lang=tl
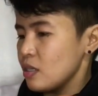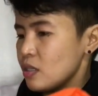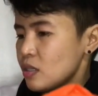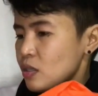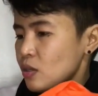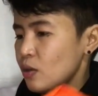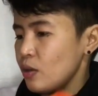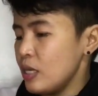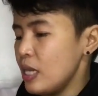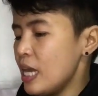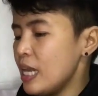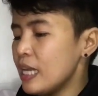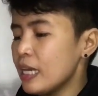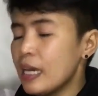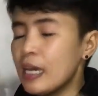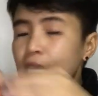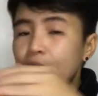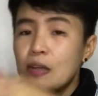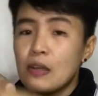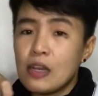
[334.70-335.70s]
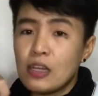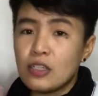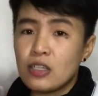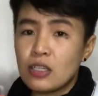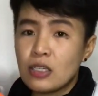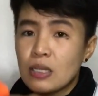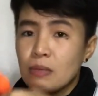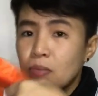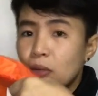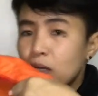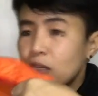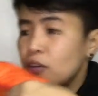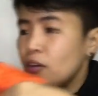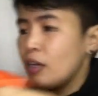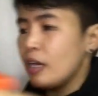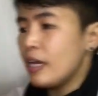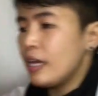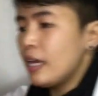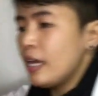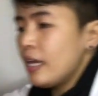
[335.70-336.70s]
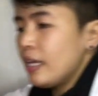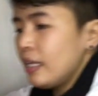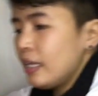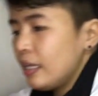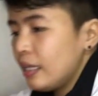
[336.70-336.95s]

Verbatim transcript: So, lalagay niyo lang siya sa bag niyo ganyan.